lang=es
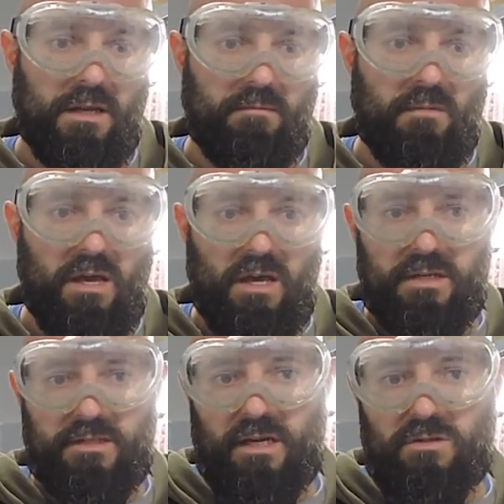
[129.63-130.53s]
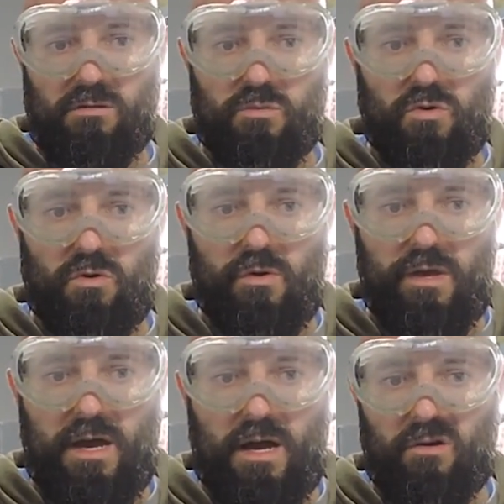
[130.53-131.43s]
En este caso, como solo voy
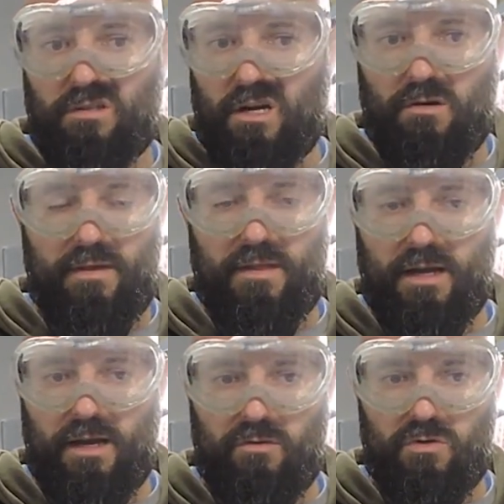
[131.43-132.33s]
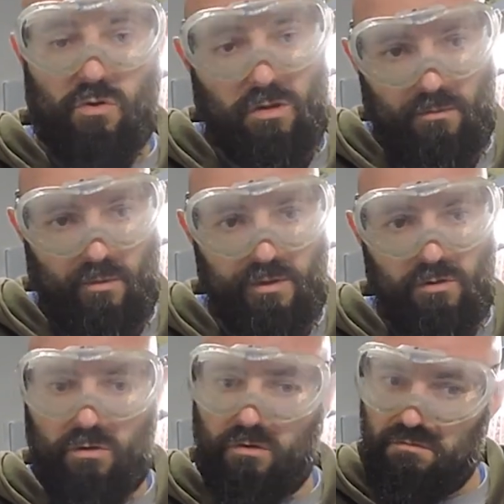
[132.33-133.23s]
a cortar, no voy a andar alejando y eso de
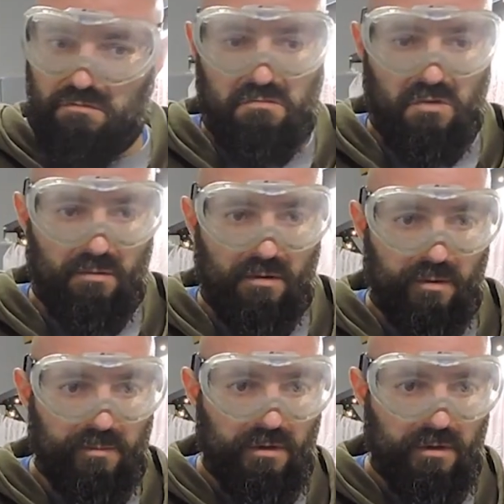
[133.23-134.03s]
momento no me lo voy a